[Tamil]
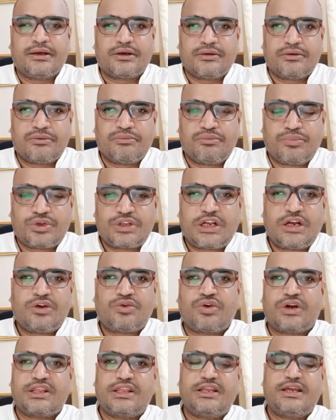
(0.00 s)
முதல்
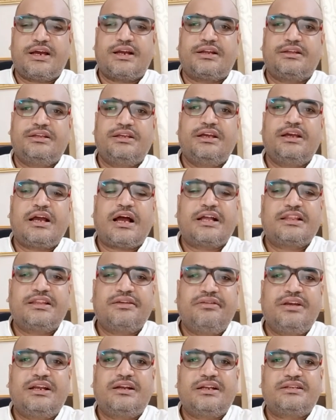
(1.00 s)
குழந்தையானது அந்த
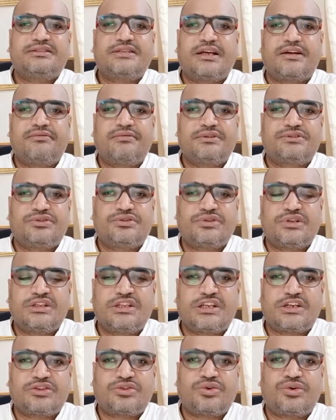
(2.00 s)
வீட்டில் சர்வ
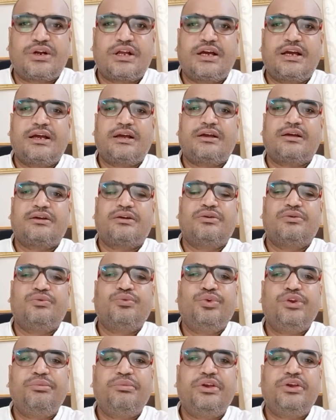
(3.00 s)
சுதந்திரத்தோட
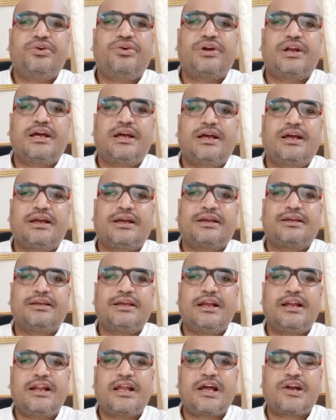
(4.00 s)
உரிமையோட
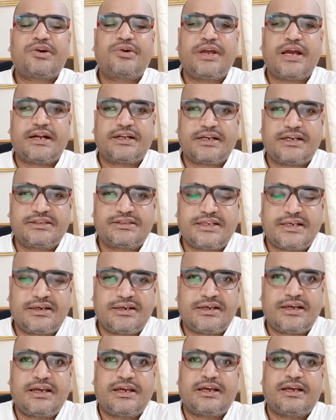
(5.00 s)
எல்லாருடைய
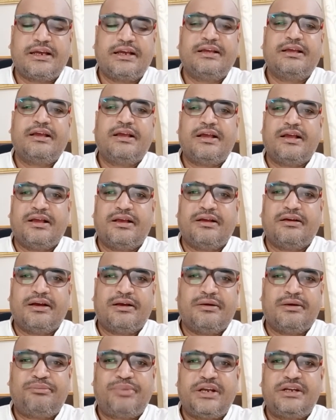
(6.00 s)
அட்டென்ஷனை
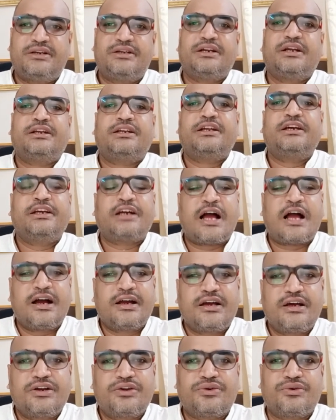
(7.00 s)
பெற்றுக்கிட்டு அங்கே
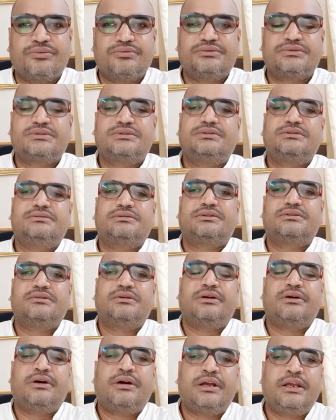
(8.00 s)
இருக்கும்
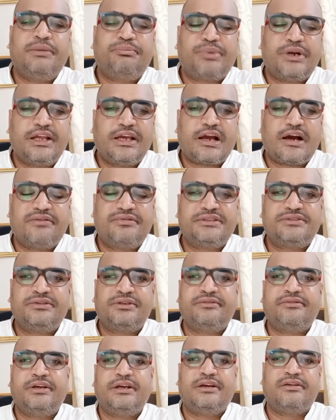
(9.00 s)
இப்போ நீங்கள் ஆஃபீஸ் விட்டு
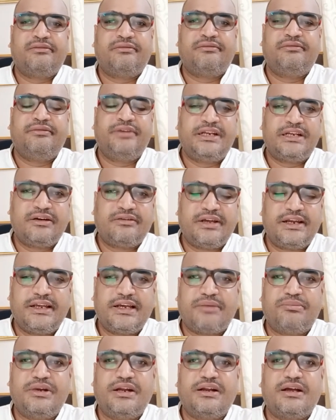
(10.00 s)
வீட்டுக்கு வரீங்க
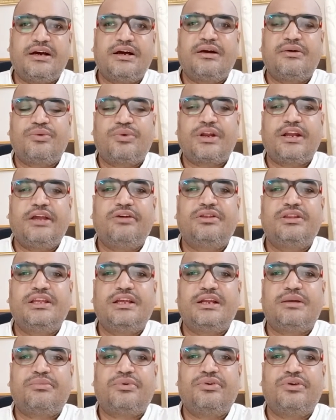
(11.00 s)
அப்படின்னா உடனே வந்து என்ன
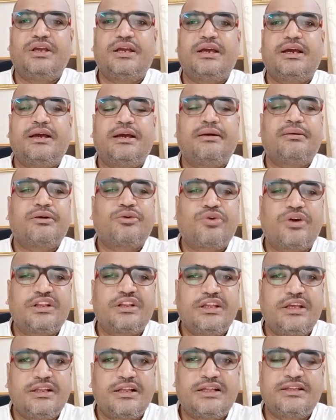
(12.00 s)
பண்ணுவீங்க
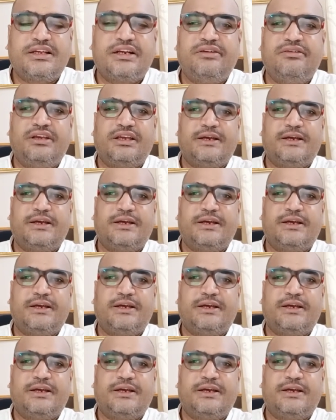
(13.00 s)
குழந்தைய தான் தேடுவீங்க